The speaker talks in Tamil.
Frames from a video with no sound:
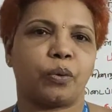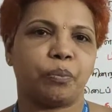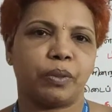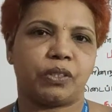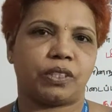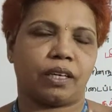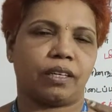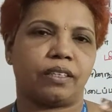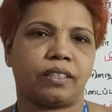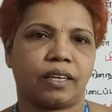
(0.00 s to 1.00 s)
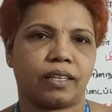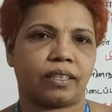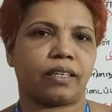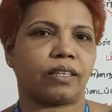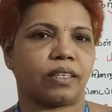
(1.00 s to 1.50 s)
ரொம்ப ஜயண்ட்டாக
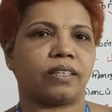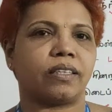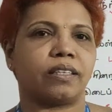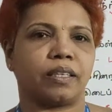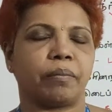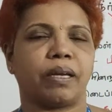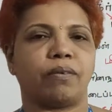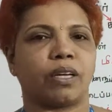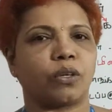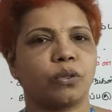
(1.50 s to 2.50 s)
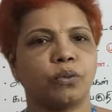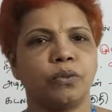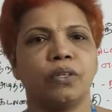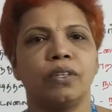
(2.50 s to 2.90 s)
இருக்கிற அனிமல் வரைக்கும்